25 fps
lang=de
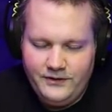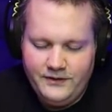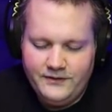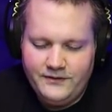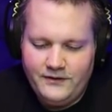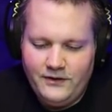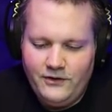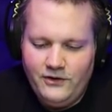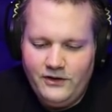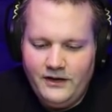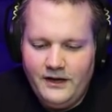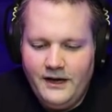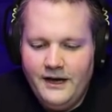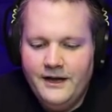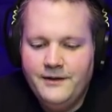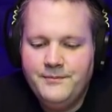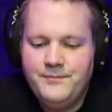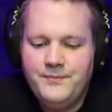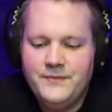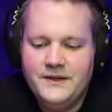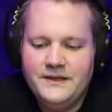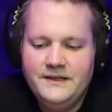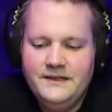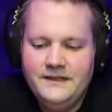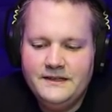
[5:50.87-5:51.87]
jetzt auch ein,
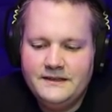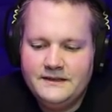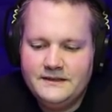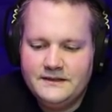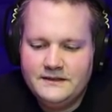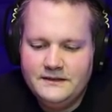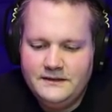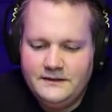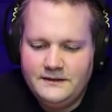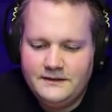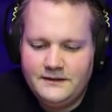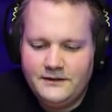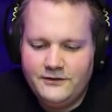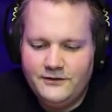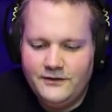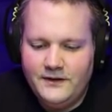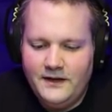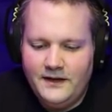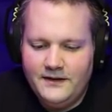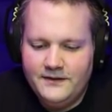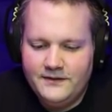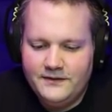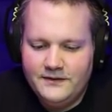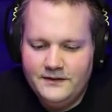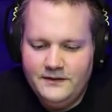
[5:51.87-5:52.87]
ihr kriegt
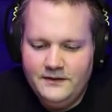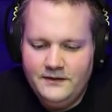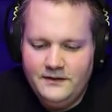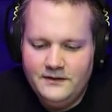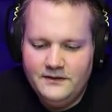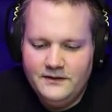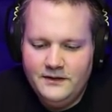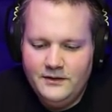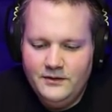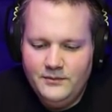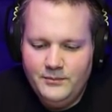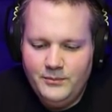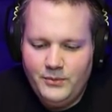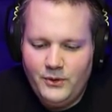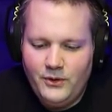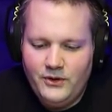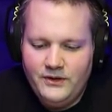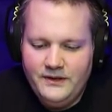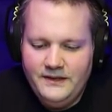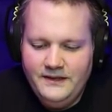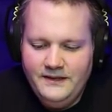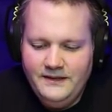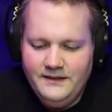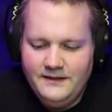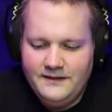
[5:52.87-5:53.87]
quasi einen
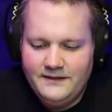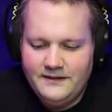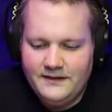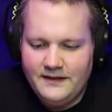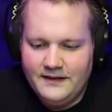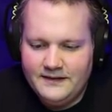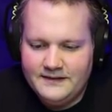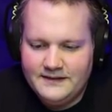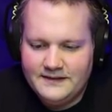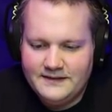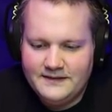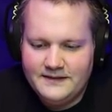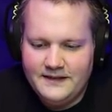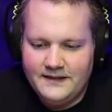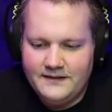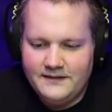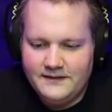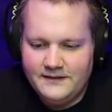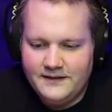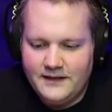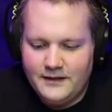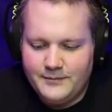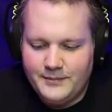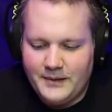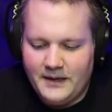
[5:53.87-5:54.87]
Burn-In-Testzettel
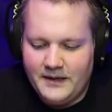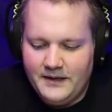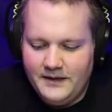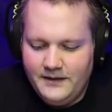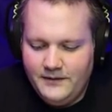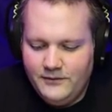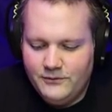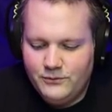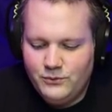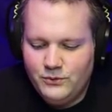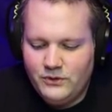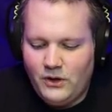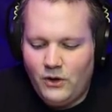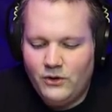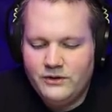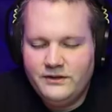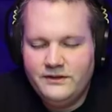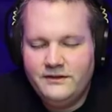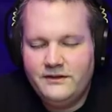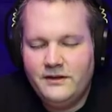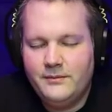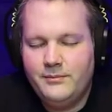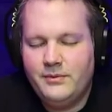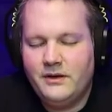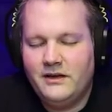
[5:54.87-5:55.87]
dabei, wo auch die
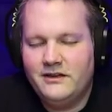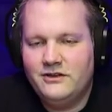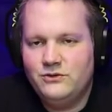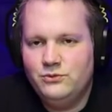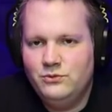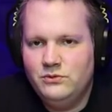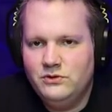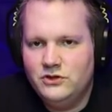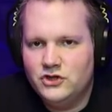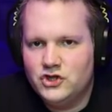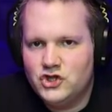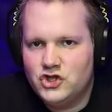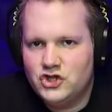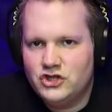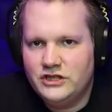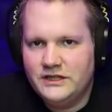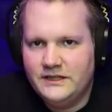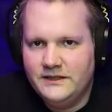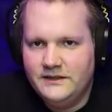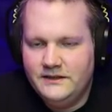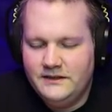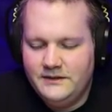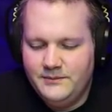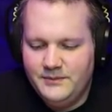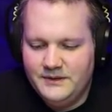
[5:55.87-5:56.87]
Temperaturen
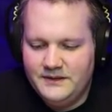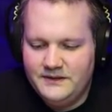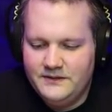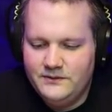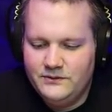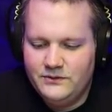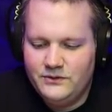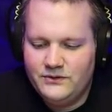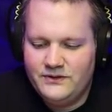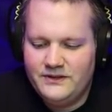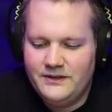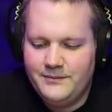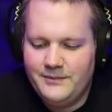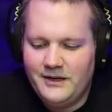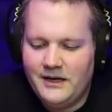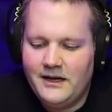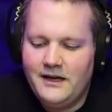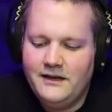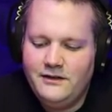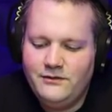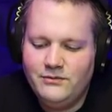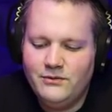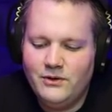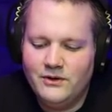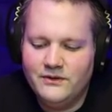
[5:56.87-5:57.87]
stehen, die mit diesem System
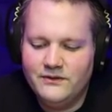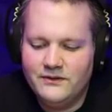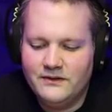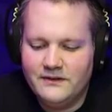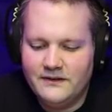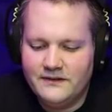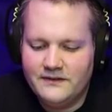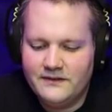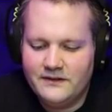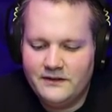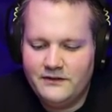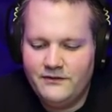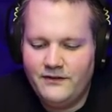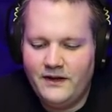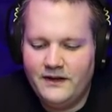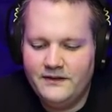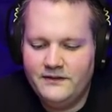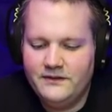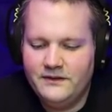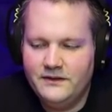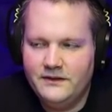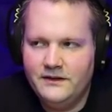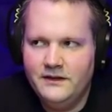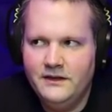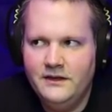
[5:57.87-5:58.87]
erreicht worden sind. Das ist
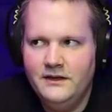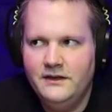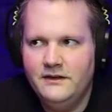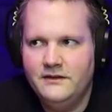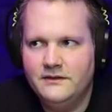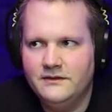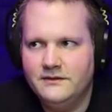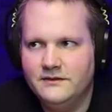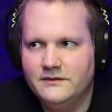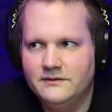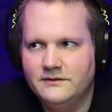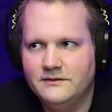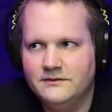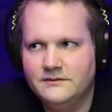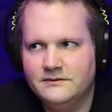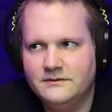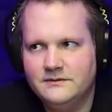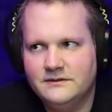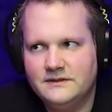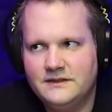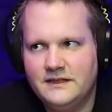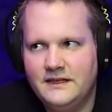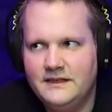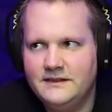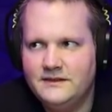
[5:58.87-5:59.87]
quasi
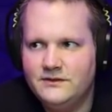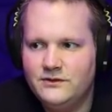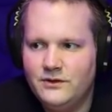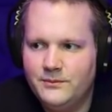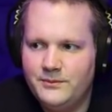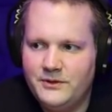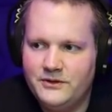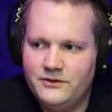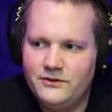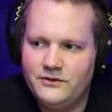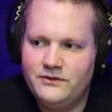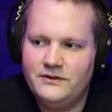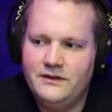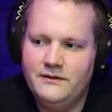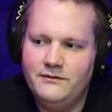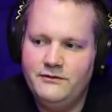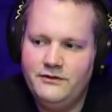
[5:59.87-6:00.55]
ein Test, ob das System